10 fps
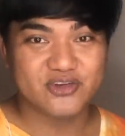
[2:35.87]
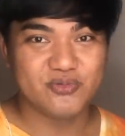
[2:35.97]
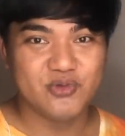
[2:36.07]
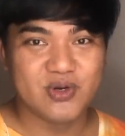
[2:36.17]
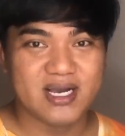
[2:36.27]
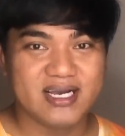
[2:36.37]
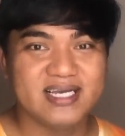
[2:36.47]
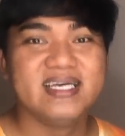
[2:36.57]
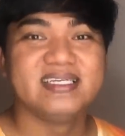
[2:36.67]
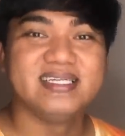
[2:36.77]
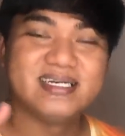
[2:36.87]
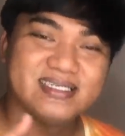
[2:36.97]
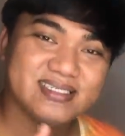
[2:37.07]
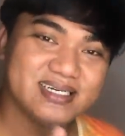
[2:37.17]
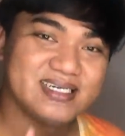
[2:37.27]
rin kumuha ng
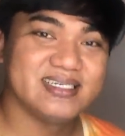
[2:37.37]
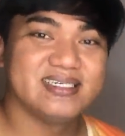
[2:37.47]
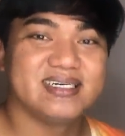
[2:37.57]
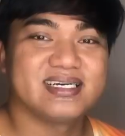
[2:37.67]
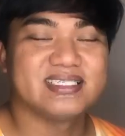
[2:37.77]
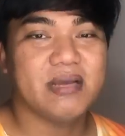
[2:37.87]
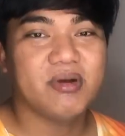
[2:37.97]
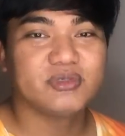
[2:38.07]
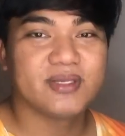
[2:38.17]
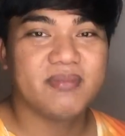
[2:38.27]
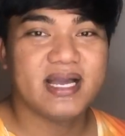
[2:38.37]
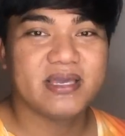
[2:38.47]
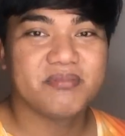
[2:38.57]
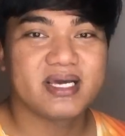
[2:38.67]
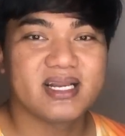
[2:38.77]
uh, kasama mo sa
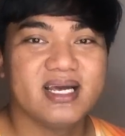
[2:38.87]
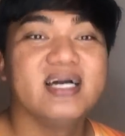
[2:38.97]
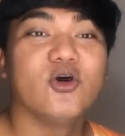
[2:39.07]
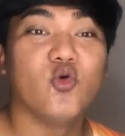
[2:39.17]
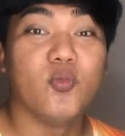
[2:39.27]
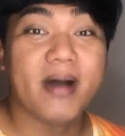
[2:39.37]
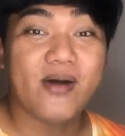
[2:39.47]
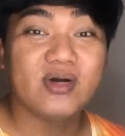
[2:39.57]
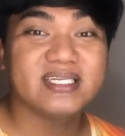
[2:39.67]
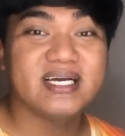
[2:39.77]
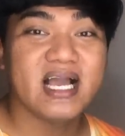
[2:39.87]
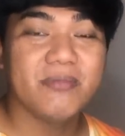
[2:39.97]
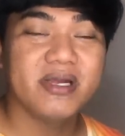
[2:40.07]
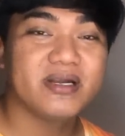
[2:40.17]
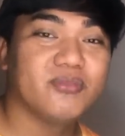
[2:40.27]
bahay para humawak ng
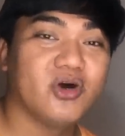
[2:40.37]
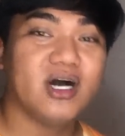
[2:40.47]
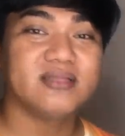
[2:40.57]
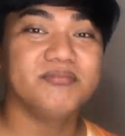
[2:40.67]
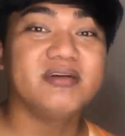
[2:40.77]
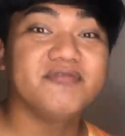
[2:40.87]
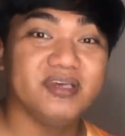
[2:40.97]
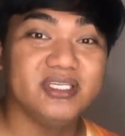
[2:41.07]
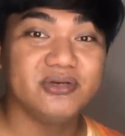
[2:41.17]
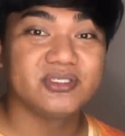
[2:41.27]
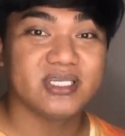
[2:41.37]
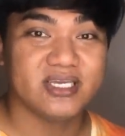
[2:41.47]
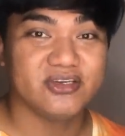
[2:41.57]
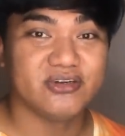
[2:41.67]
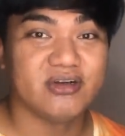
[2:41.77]
camera mo at mag-video sa
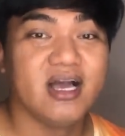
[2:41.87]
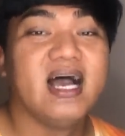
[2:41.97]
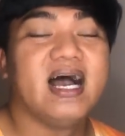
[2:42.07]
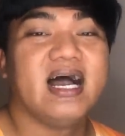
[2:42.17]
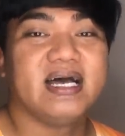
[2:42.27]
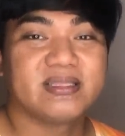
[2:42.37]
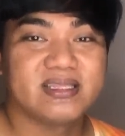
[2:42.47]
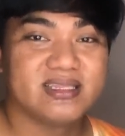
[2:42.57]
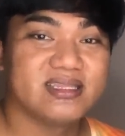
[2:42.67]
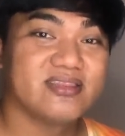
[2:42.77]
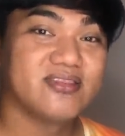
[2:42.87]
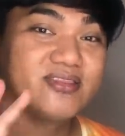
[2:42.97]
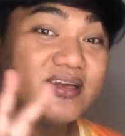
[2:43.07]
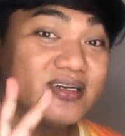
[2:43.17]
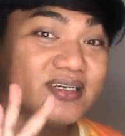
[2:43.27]
iyo. At
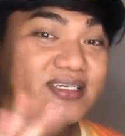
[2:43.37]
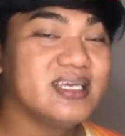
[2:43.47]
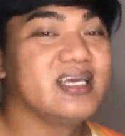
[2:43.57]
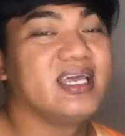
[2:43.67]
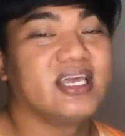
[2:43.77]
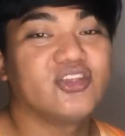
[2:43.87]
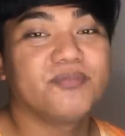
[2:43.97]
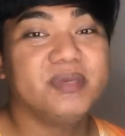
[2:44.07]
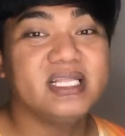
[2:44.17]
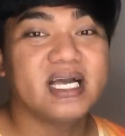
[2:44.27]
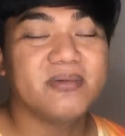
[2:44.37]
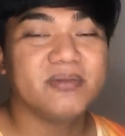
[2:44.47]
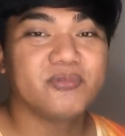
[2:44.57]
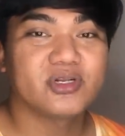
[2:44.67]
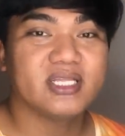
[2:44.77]
third, itong
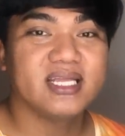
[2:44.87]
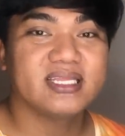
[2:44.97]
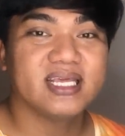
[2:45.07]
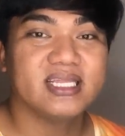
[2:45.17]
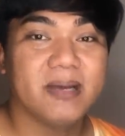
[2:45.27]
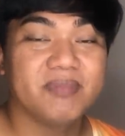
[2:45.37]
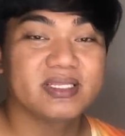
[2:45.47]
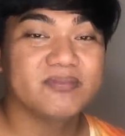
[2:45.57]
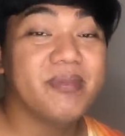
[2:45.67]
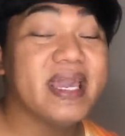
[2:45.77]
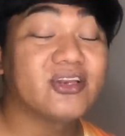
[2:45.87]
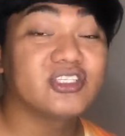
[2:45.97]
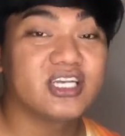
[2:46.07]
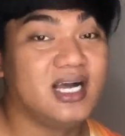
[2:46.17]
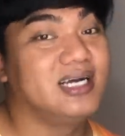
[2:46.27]
pinaka-importante, dapat
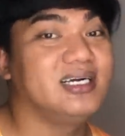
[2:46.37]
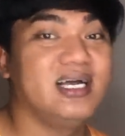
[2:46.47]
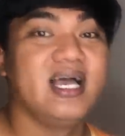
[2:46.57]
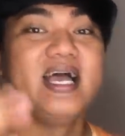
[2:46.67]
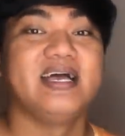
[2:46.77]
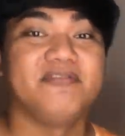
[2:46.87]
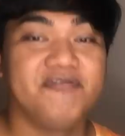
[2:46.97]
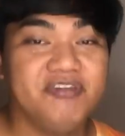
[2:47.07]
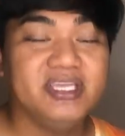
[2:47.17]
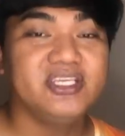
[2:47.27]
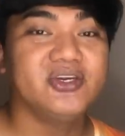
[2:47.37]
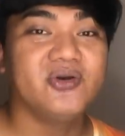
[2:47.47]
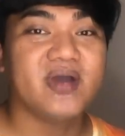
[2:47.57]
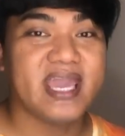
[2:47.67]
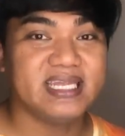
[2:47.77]
meron kang
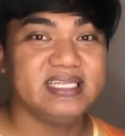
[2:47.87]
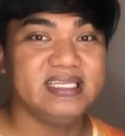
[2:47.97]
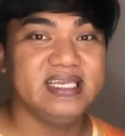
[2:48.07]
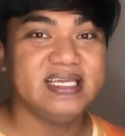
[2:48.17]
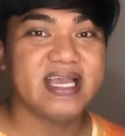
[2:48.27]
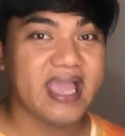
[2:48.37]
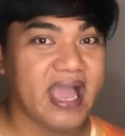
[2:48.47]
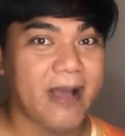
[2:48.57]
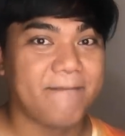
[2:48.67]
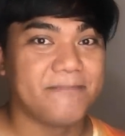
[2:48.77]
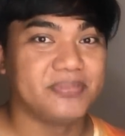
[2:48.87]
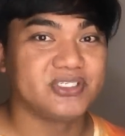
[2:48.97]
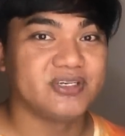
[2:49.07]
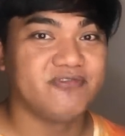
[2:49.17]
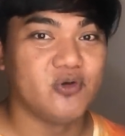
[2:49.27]
video editing app
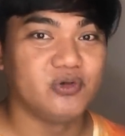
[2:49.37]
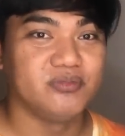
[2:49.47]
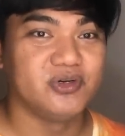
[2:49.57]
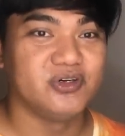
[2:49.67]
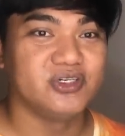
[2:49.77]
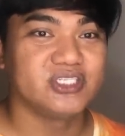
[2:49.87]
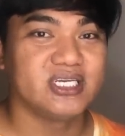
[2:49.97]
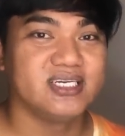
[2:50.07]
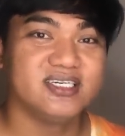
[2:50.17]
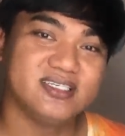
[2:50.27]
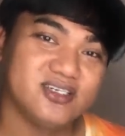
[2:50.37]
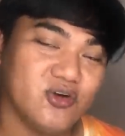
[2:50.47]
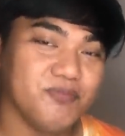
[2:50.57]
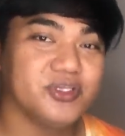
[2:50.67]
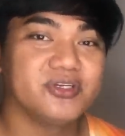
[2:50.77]
sa phone mo o sa
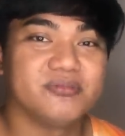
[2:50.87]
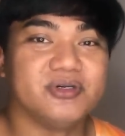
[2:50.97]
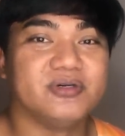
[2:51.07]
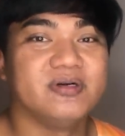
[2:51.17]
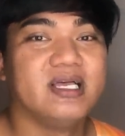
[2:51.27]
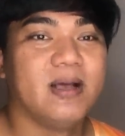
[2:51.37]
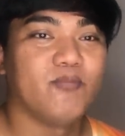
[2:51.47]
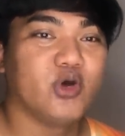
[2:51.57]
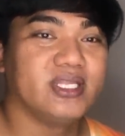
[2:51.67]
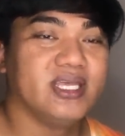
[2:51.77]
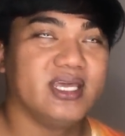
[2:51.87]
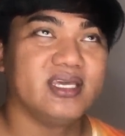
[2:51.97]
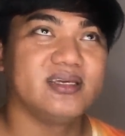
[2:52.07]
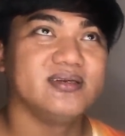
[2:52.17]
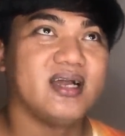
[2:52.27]
computer mo.
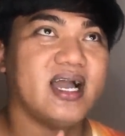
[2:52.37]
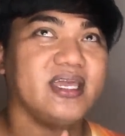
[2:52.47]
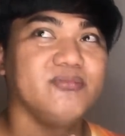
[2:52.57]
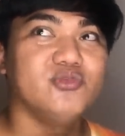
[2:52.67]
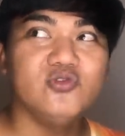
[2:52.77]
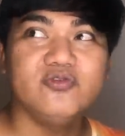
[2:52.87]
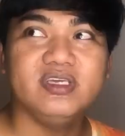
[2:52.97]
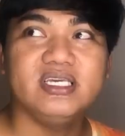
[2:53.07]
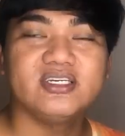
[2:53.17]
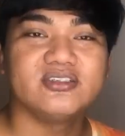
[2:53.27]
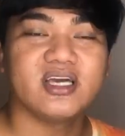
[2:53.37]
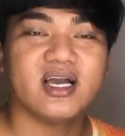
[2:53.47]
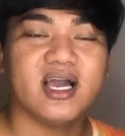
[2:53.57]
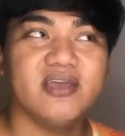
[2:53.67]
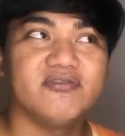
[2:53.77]
Pwedeng iMovie kung
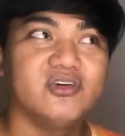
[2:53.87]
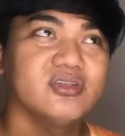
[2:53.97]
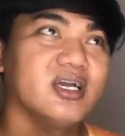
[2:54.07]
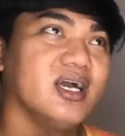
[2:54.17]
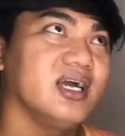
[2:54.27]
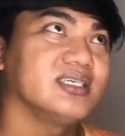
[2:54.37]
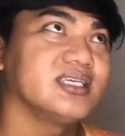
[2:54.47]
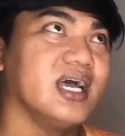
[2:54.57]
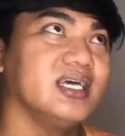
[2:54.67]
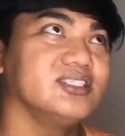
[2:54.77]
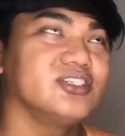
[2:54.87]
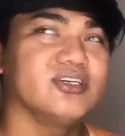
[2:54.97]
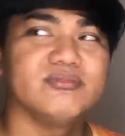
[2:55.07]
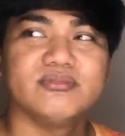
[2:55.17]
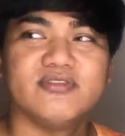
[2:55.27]
naka-iPhone ka, sa
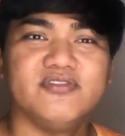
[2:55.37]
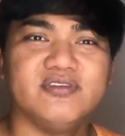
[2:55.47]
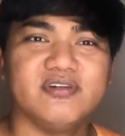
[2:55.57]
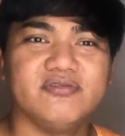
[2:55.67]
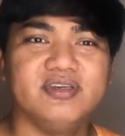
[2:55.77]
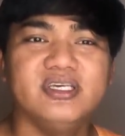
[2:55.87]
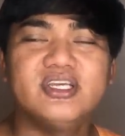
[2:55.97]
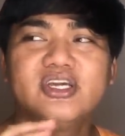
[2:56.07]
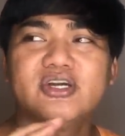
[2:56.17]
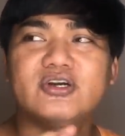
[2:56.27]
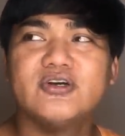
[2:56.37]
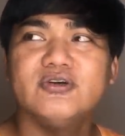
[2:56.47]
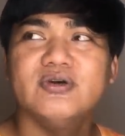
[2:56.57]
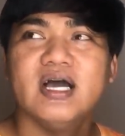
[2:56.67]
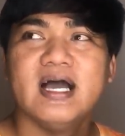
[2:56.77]
Android, Viva
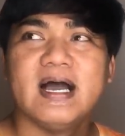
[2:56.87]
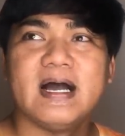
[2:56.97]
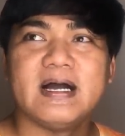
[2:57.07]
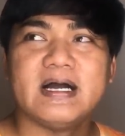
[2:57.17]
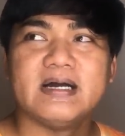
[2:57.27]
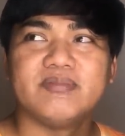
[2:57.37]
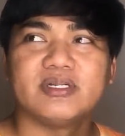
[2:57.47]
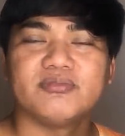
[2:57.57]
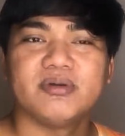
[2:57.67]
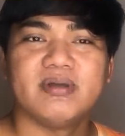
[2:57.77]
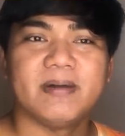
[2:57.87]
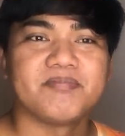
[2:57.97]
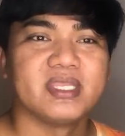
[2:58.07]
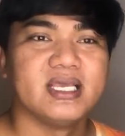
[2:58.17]
Video, um, ano pa ba?